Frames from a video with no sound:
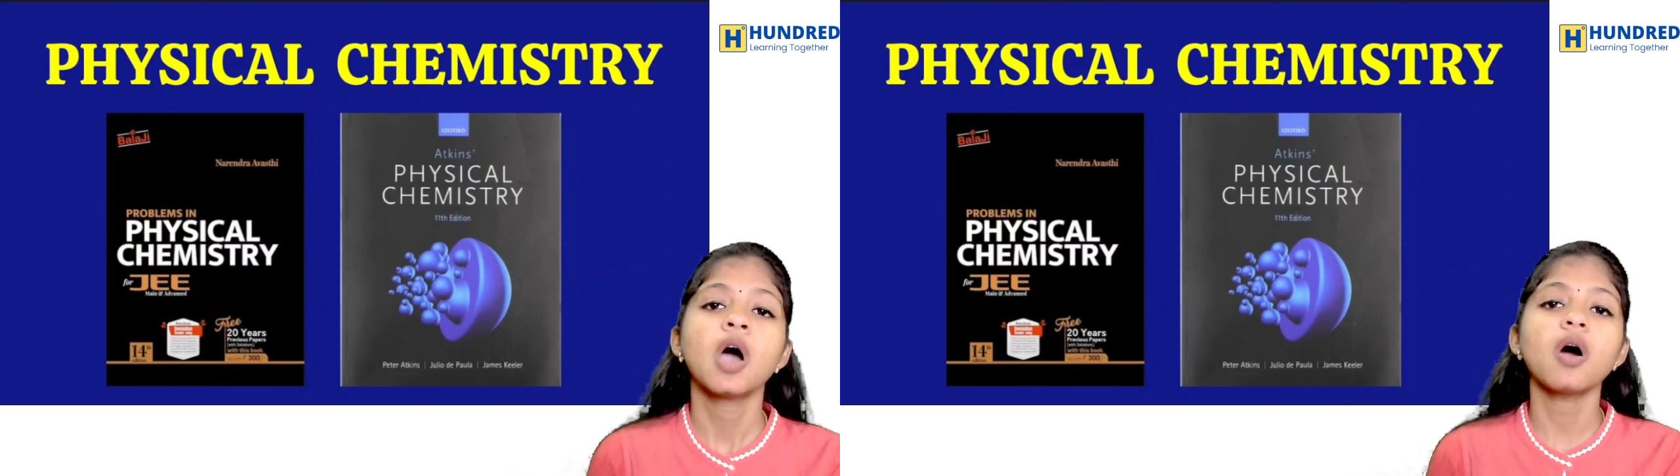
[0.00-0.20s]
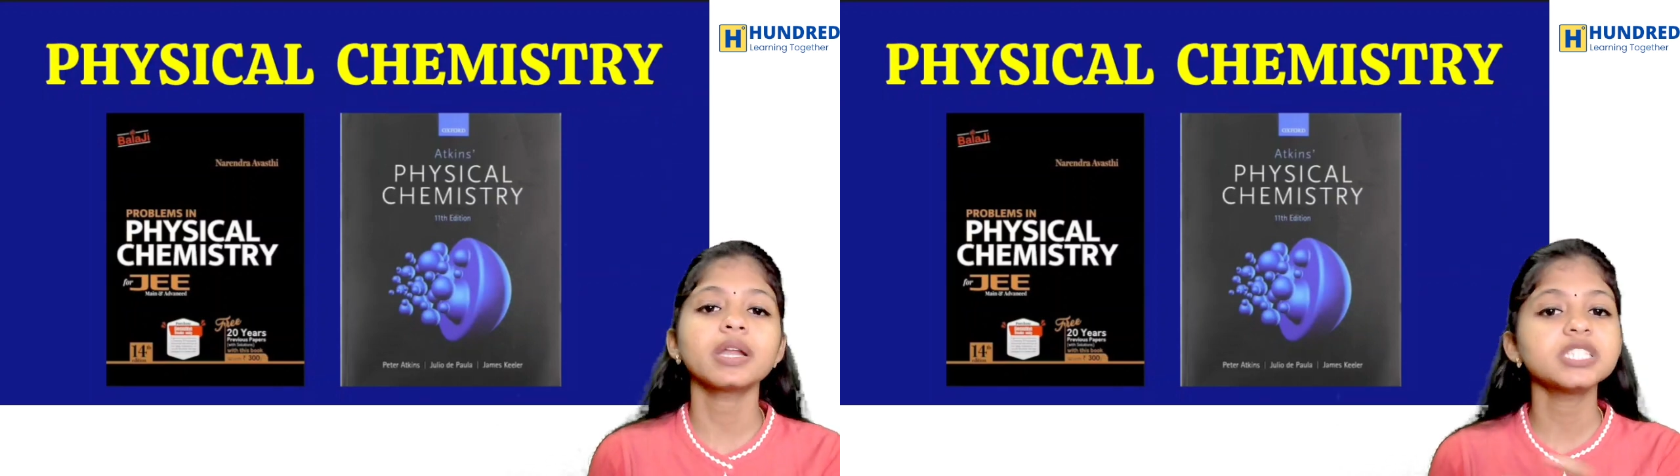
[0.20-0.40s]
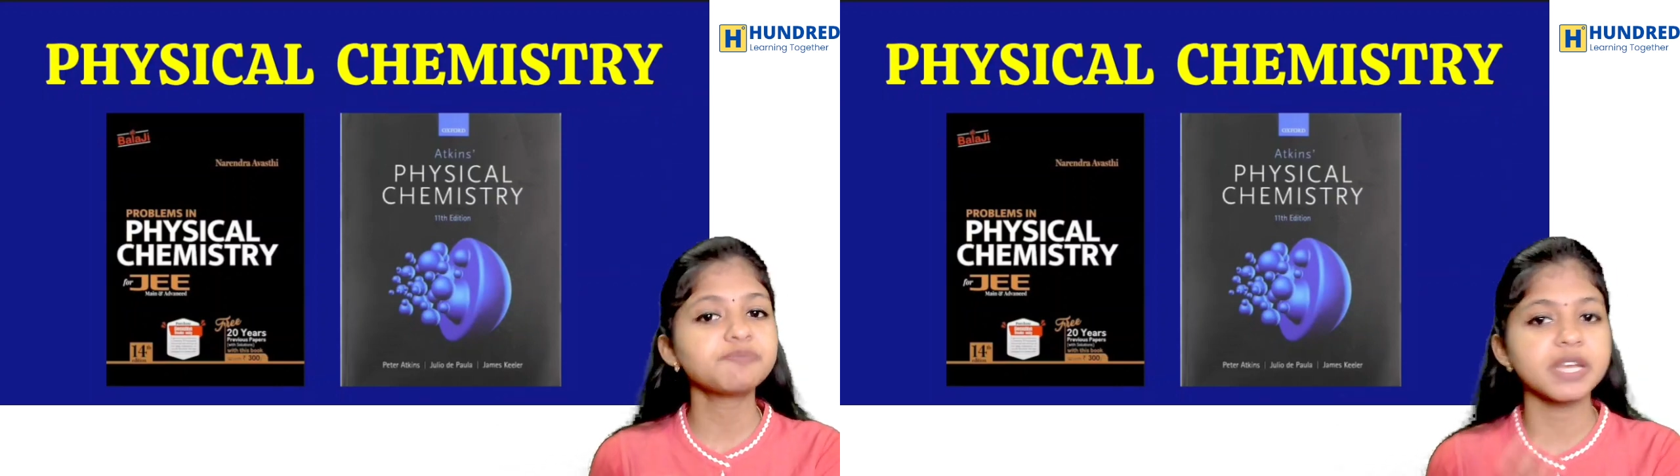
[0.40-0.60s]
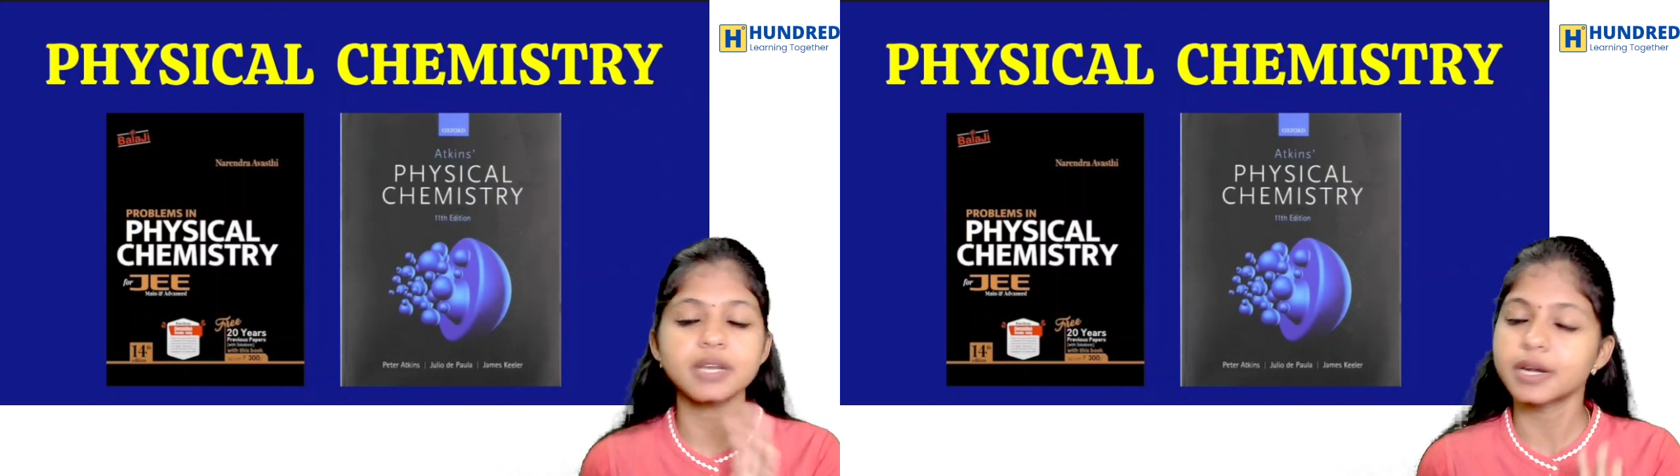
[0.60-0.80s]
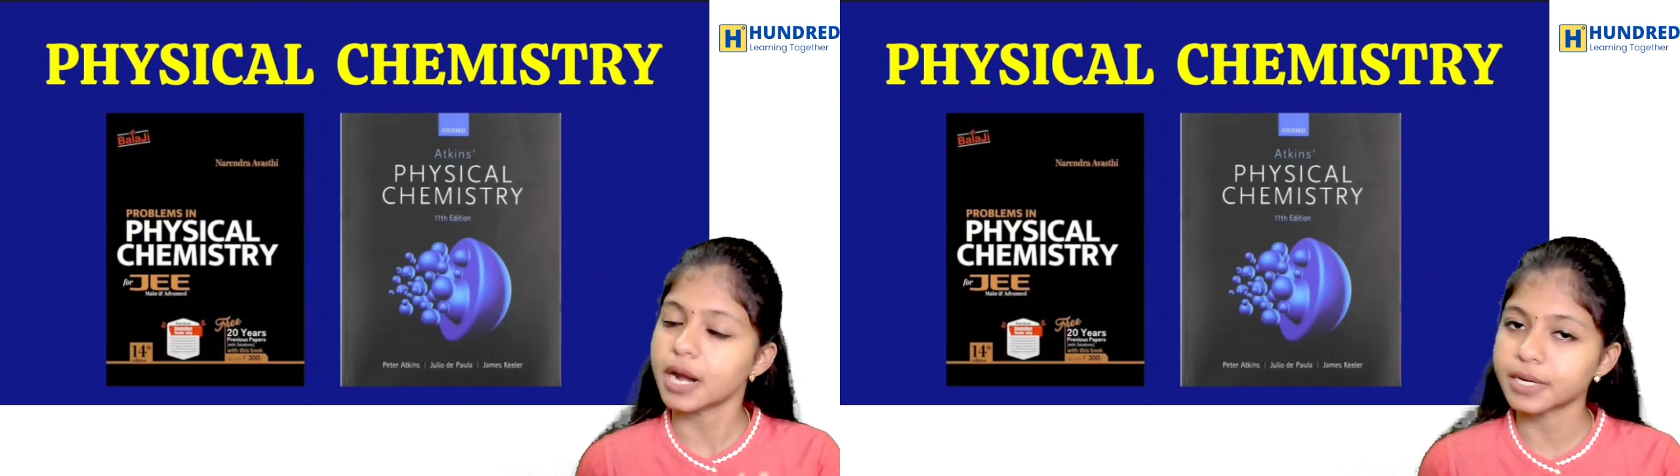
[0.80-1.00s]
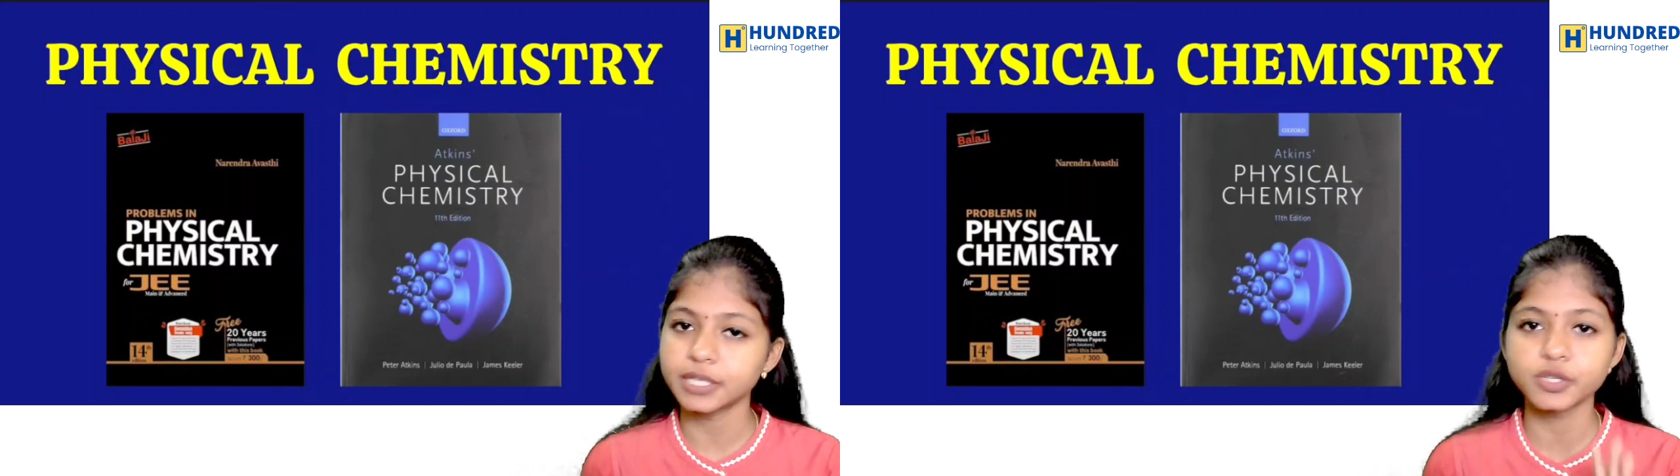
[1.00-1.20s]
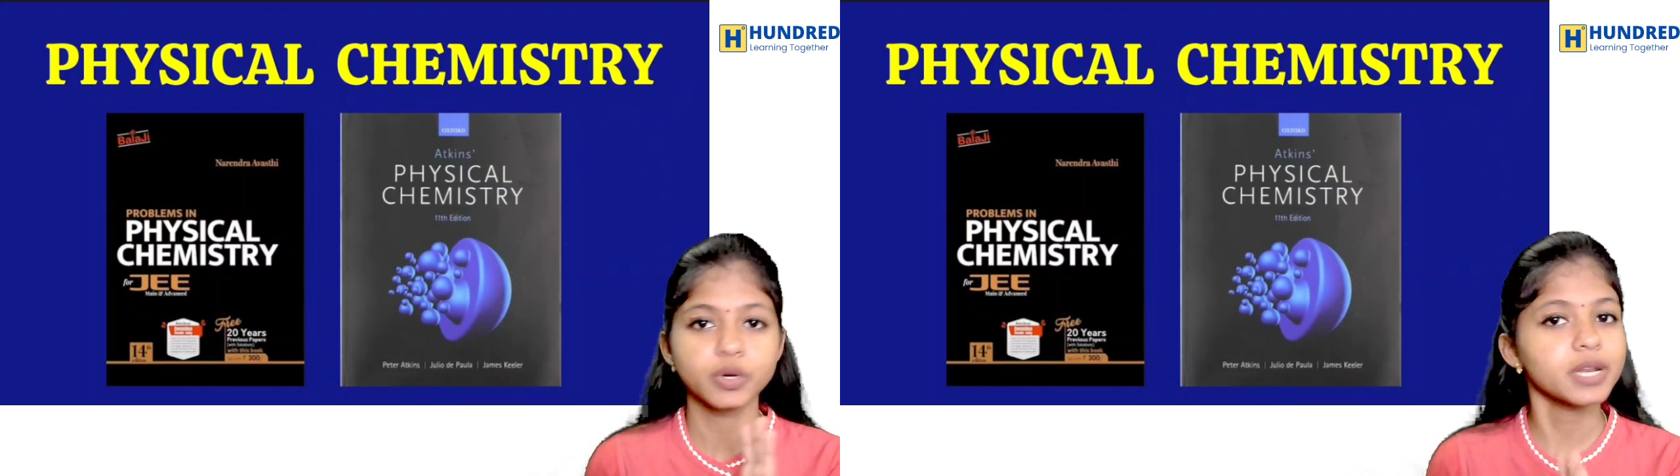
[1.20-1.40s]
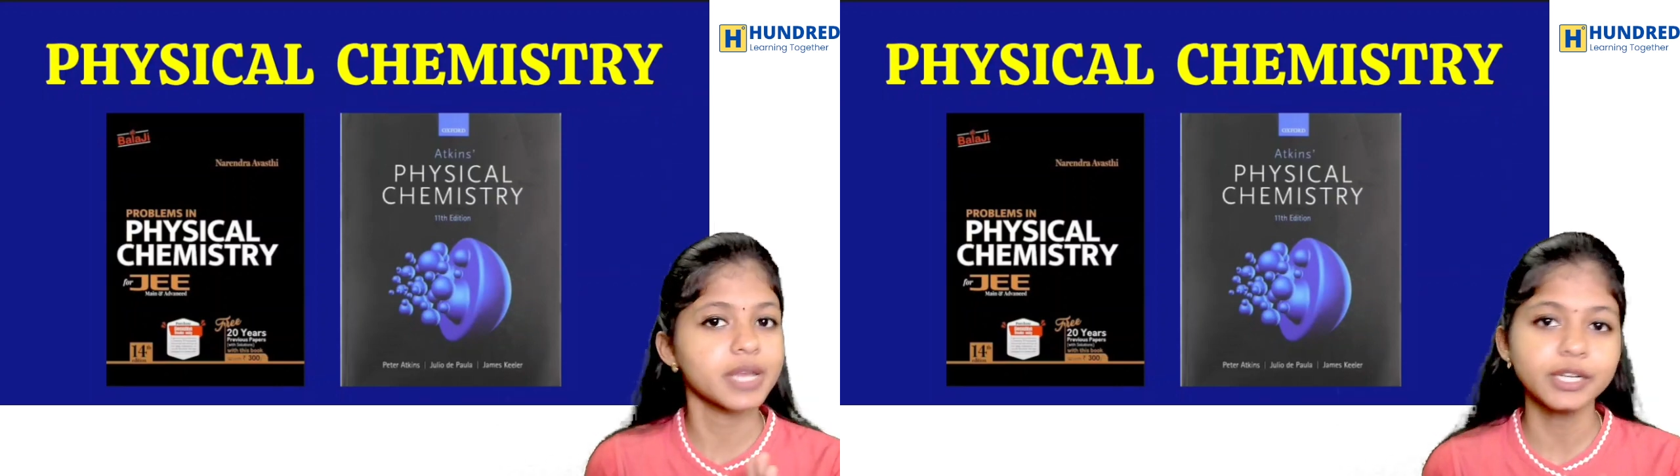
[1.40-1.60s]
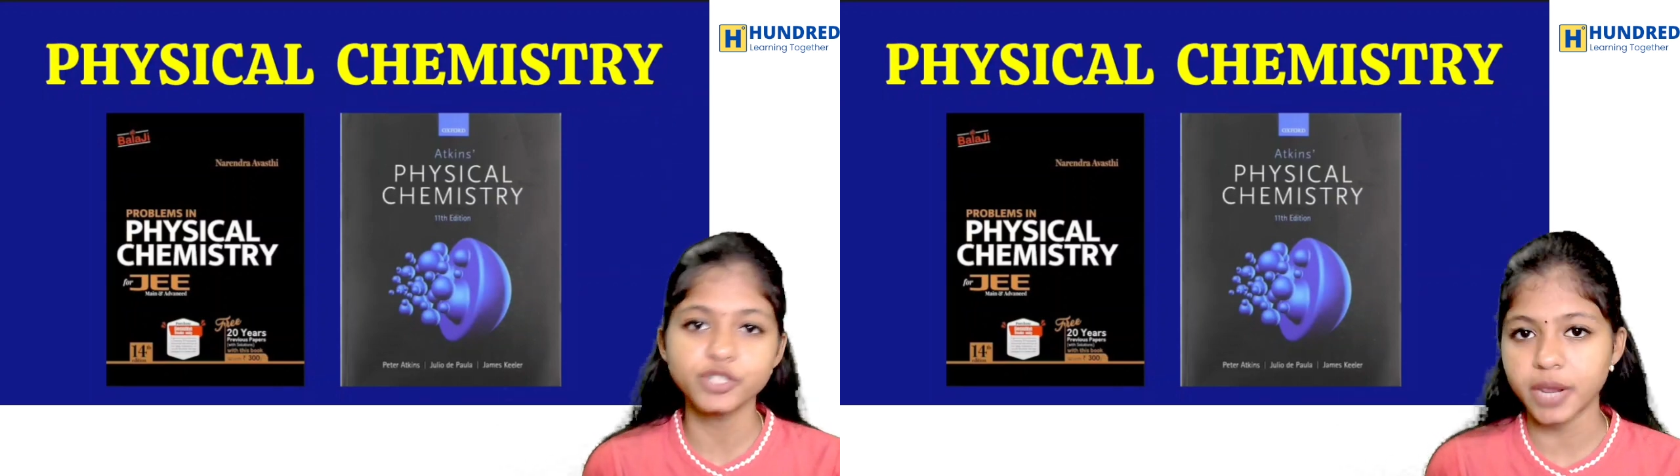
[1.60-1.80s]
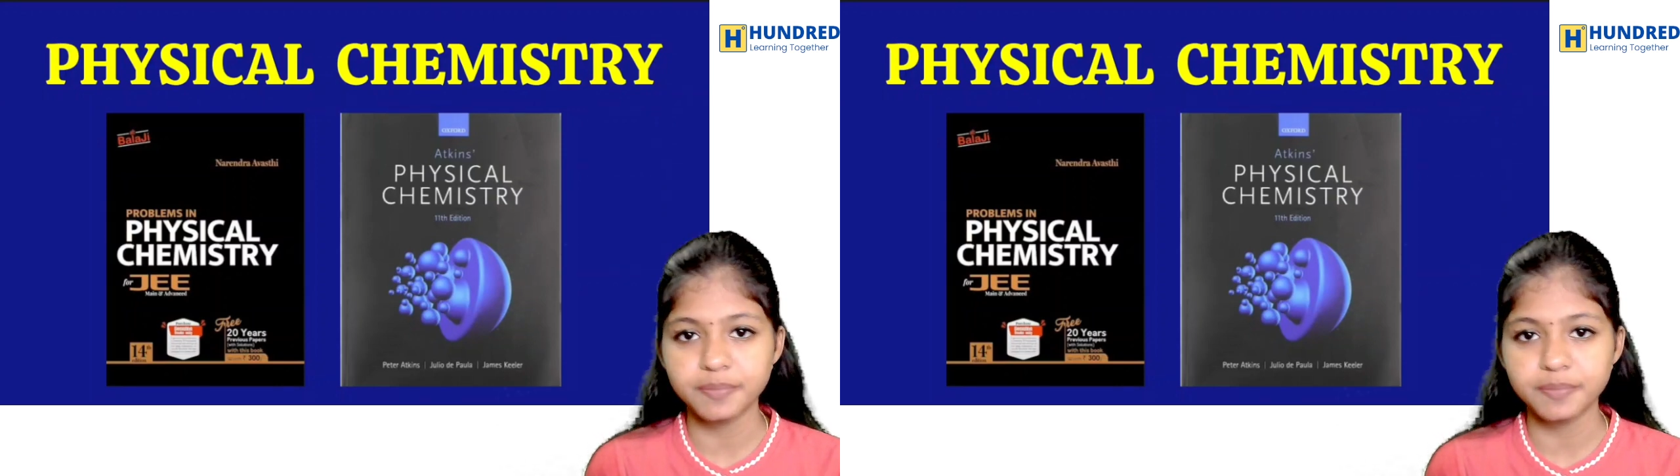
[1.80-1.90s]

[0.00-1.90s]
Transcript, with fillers: ஆர்எல்ஸ் பீட்டர் அண்ட் அட்கின்ஸ் கூட நீங்கள் ட்ரை